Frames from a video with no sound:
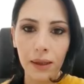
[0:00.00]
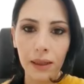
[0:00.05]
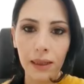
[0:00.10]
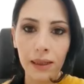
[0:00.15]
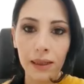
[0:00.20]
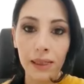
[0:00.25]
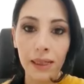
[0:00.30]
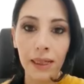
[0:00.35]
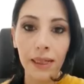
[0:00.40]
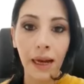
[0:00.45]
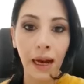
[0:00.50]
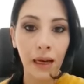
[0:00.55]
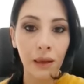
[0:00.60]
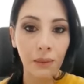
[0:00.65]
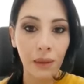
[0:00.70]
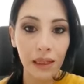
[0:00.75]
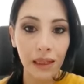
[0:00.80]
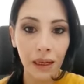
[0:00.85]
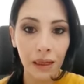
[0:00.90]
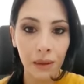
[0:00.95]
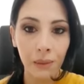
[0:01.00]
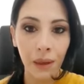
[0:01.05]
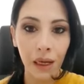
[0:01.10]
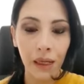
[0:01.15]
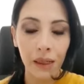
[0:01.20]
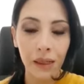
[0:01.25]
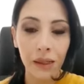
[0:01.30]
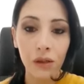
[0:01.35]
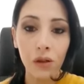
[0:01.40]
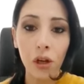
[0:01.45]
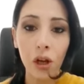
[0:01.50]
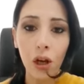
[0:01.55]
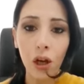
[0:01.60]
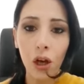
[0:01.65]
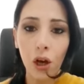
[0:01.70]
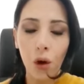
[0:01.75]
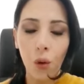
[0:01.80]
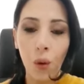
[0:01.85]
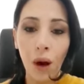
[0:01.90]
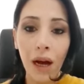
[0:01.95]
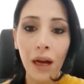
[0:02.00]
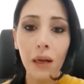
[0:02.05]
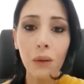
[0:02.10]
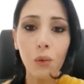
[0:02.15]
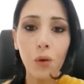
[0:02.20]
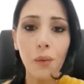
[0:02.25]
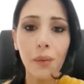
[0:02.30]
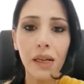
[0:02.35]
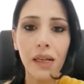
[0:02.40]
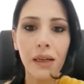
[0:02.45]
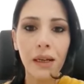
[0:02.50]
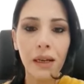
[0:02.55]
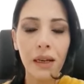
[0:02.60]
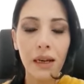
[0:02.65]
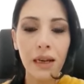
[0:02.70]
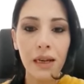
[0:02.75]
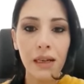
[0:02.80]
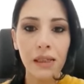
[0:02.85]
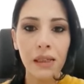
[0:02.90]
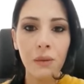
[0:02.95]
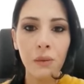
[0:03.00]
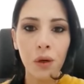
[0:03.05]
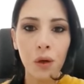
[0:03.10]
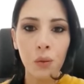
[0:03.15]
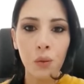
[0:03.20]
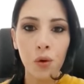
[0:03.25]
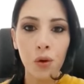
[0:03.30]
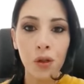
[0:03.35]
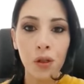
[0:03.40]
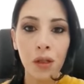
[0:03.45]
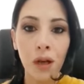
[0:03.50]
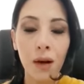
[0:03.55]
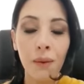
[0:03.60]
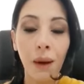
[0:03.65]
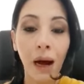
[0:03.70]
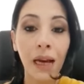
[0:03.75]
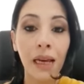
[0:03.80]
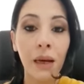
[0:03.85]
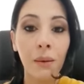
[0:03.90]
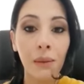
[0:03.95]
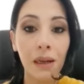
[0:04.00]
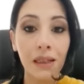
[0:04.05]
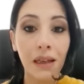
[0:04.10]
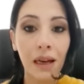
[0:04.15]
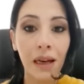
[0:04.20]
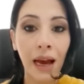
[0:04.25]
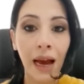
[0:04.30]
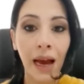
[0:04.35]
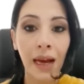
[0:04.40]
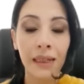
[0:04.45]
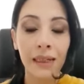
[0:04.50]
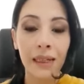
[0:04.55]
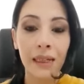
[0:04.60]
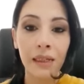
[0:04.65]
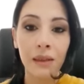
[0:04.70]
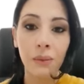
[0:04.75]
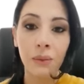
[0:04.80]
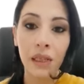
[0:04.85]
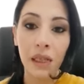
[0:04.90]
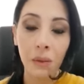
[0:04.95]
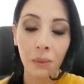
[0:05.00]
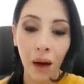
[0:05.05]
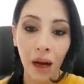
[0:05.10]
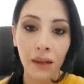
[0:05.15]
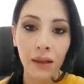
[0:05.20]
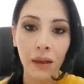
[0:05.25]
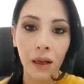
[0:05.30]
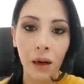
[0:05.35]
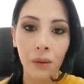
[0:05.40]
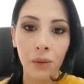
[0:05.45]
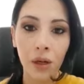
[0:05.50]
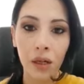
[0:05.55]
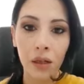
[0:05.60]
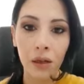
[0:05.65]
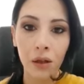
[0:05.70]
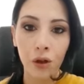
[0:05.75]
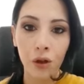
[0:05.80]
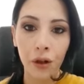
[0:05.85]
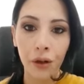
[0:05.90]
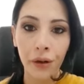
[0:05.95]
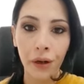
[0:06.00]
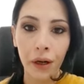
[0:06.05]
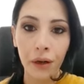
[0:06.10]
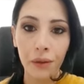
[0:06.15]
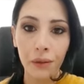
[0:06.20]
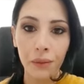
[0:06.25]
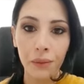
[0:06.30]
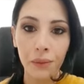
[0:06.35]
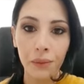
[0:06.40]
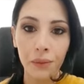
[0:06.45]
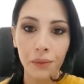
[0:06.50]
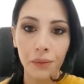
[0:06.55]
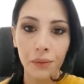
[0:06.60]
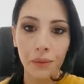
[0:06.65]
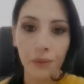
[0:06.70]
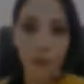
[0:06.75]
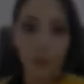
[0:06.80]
صحة الإنسان على المدى البعيد وهل ممكن يلازم المصاب على مدى الحياة مثل بعض الأمراض الأخرى؟